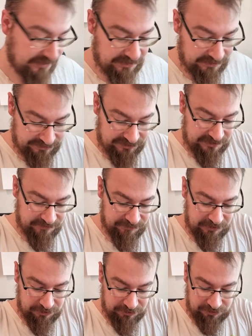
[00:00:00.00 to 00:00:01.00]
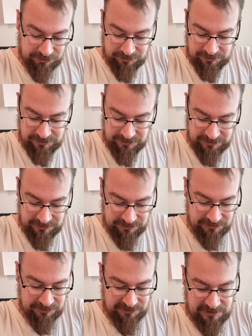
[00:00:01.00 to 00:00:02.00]
ale chcę je wyjąć i
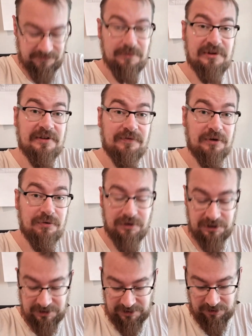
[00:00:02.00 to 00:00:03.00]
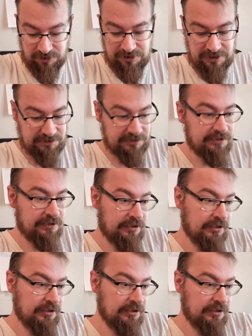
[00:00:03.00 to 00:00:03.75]
zostawimy te figurki na koniec.